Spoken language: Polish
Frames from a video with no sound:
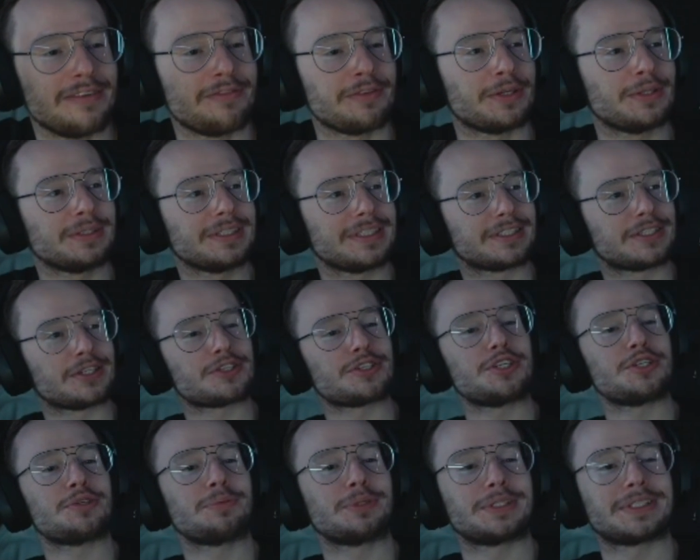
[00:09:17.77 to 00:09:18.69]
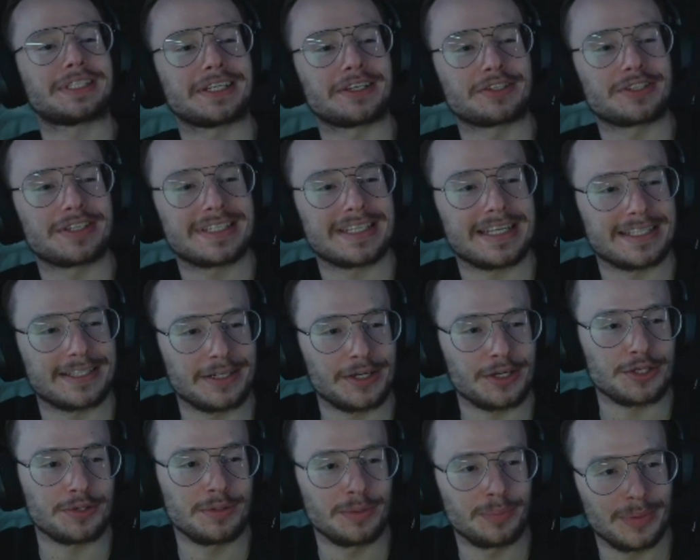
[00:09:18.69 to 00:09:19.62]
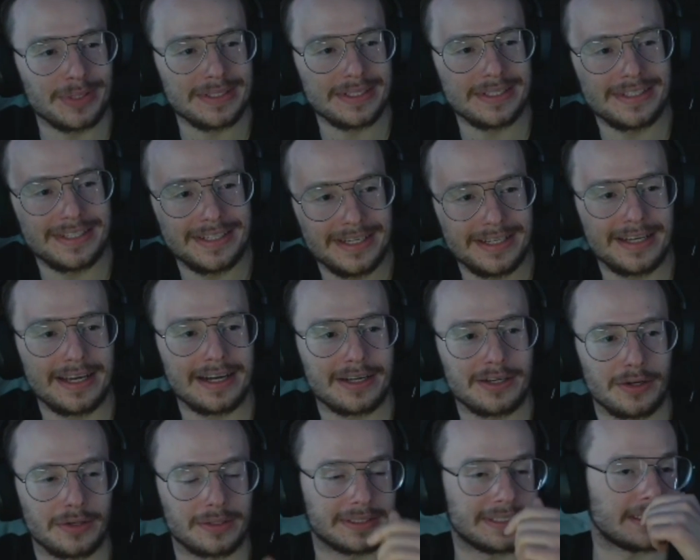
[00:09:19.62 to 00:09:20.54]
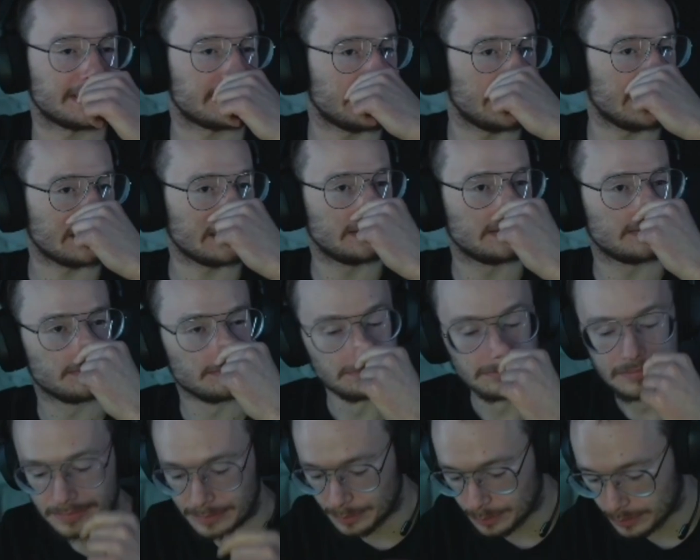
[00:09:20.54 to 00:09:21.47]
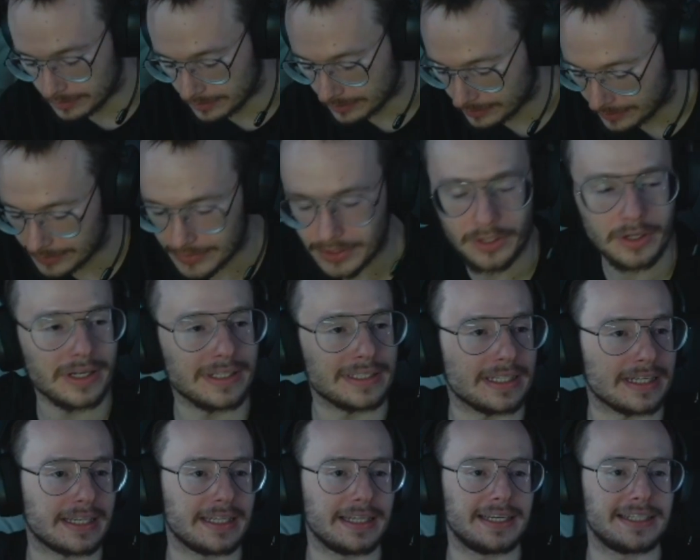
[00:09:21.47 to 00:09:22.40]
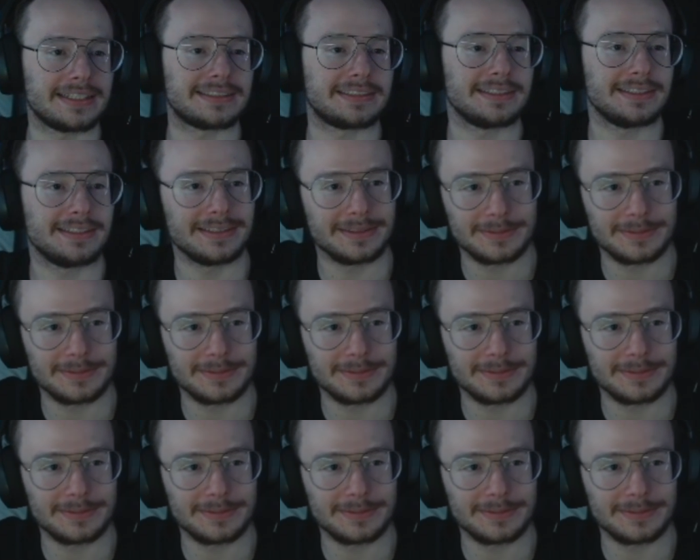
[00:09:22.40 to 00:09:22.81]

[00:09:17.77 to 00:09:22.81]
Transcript: Evron, doszliśmy do tego, że zazdrości mi pozycji Gigakoksa, tak? Trochę tak jest.